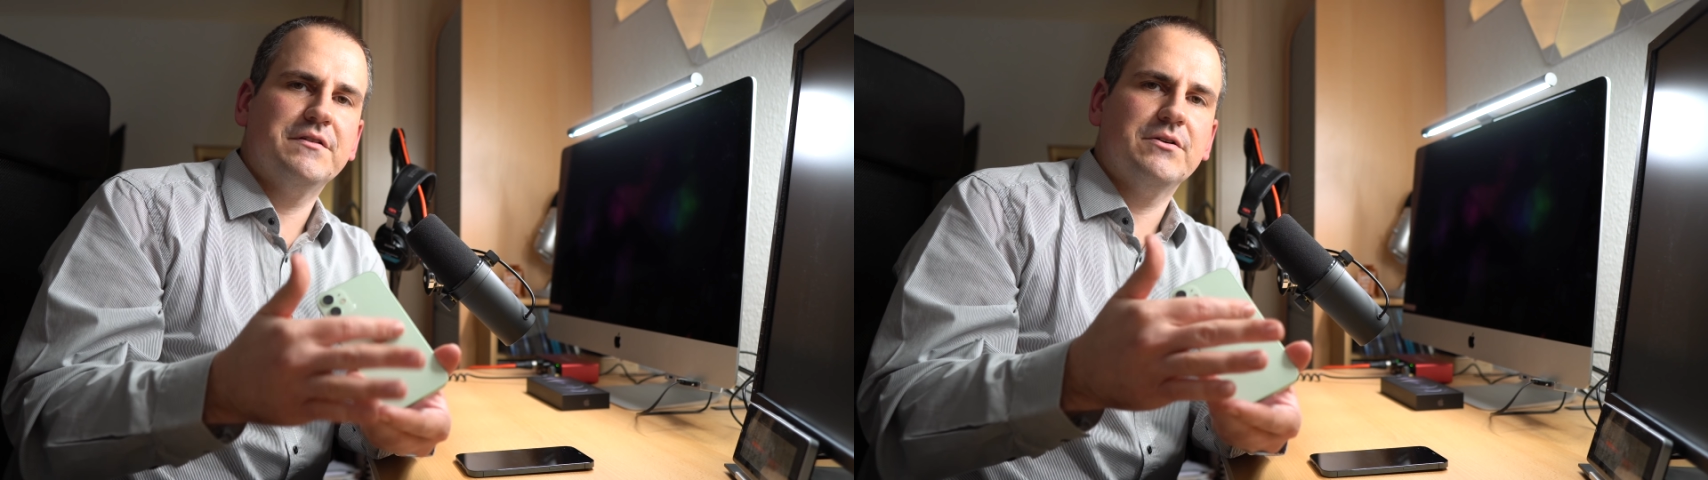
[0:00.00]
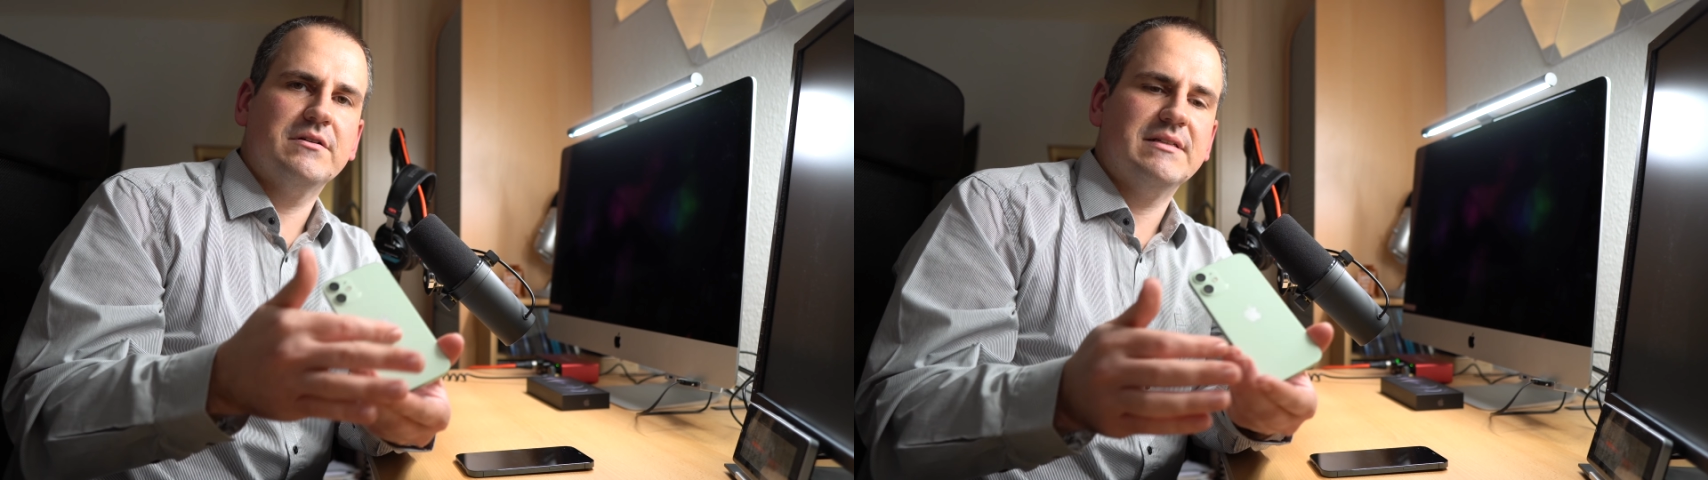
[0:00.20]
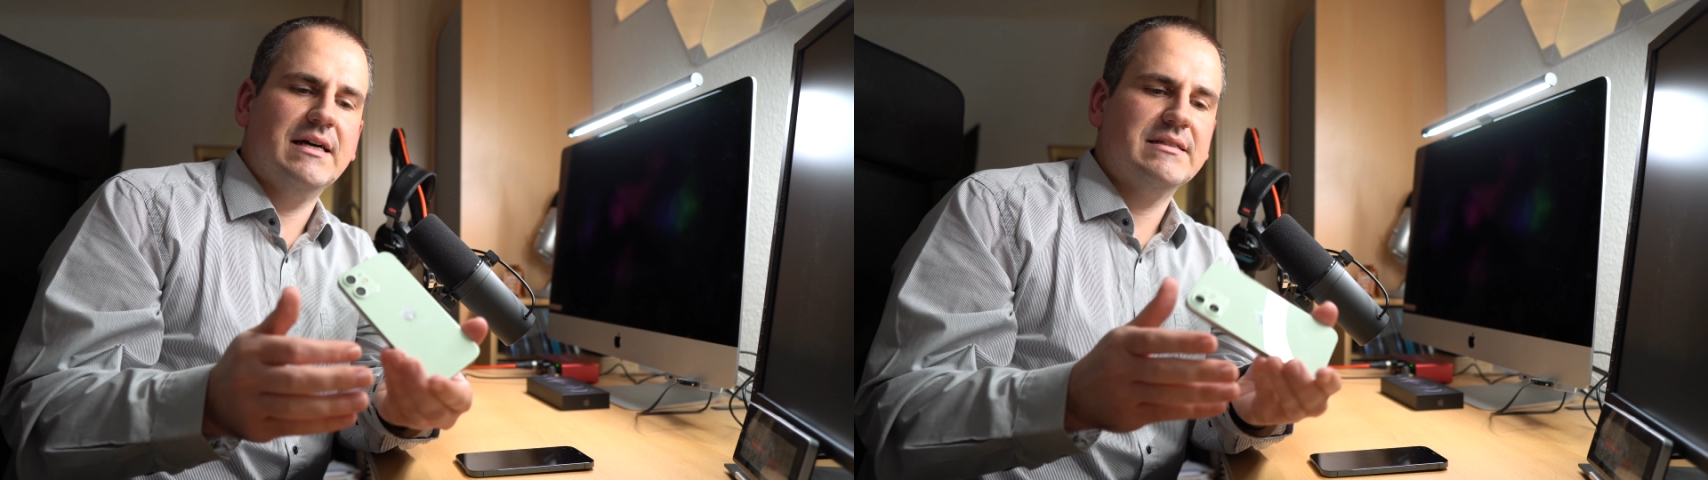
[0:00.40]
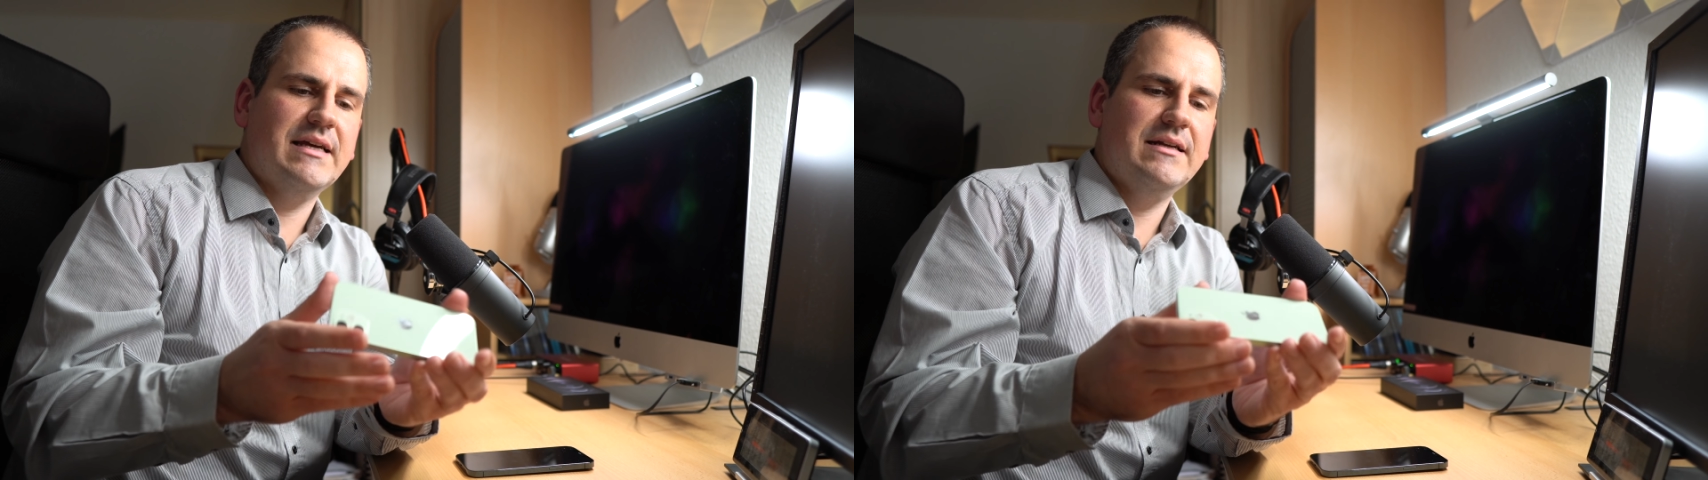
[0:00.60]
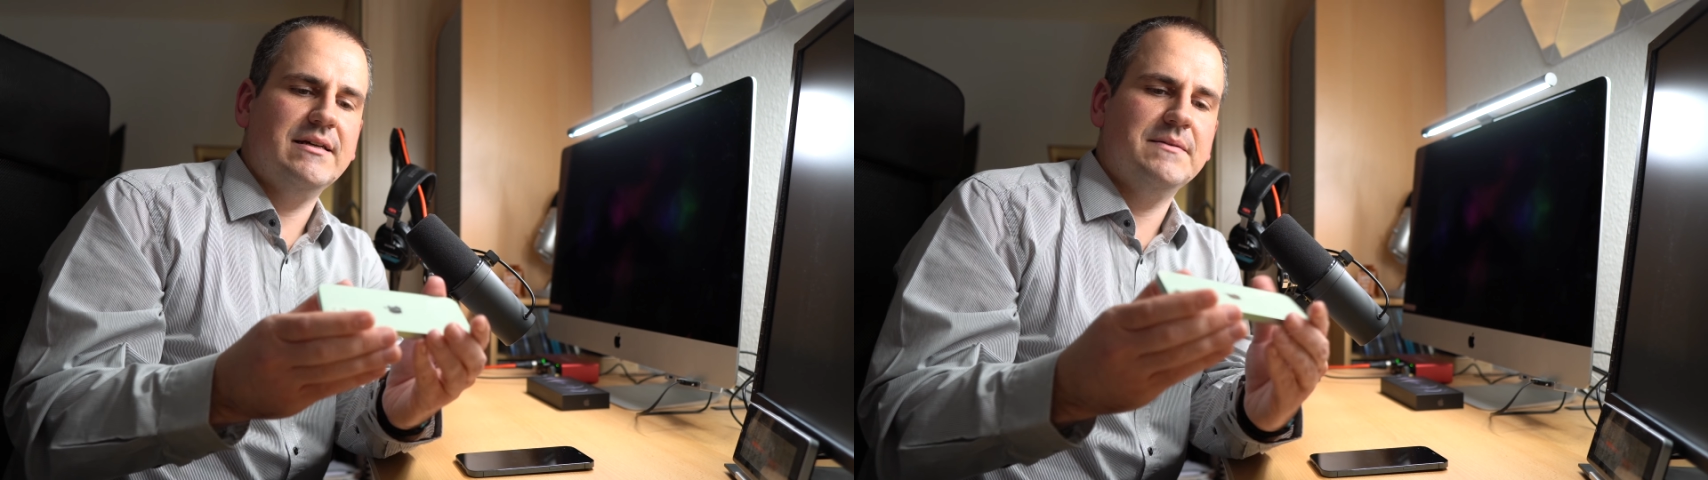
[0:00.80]
der Rückseite
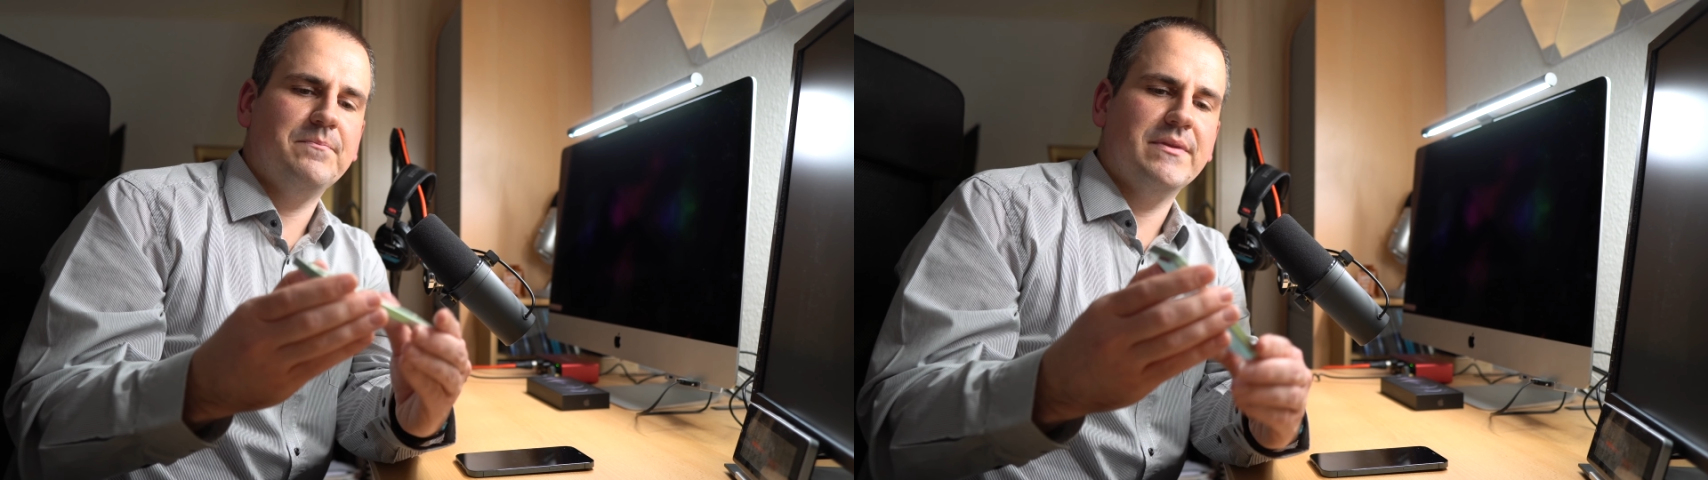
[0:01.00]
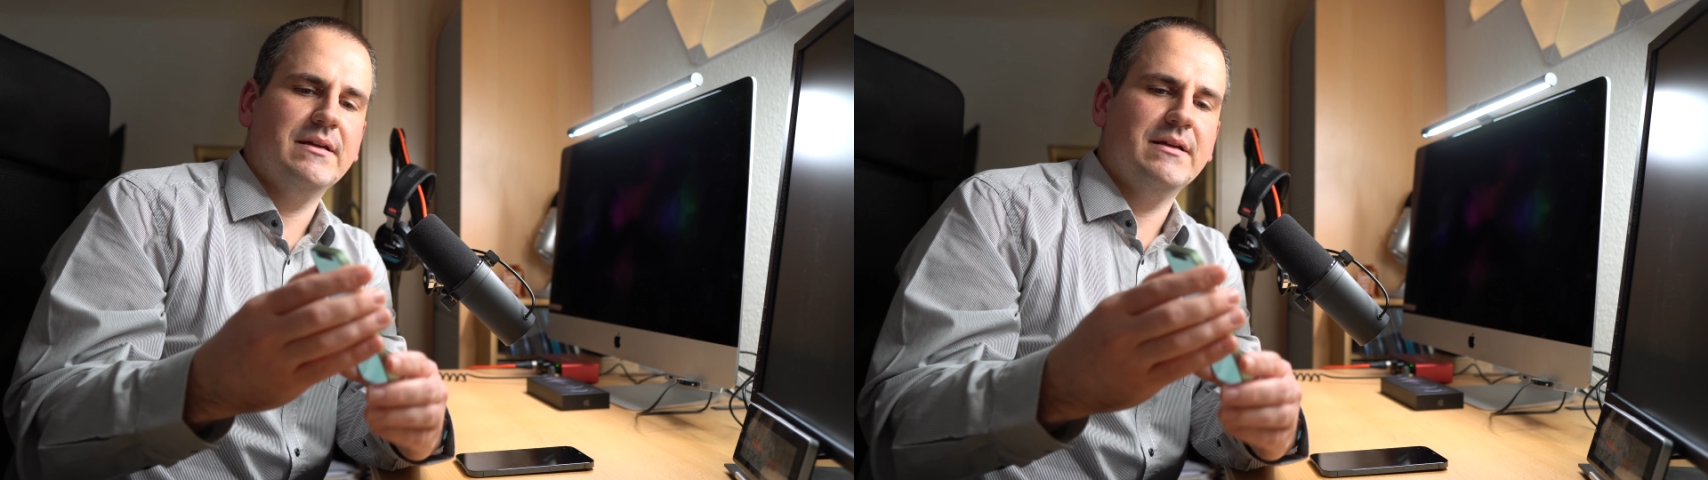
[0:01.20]
heller.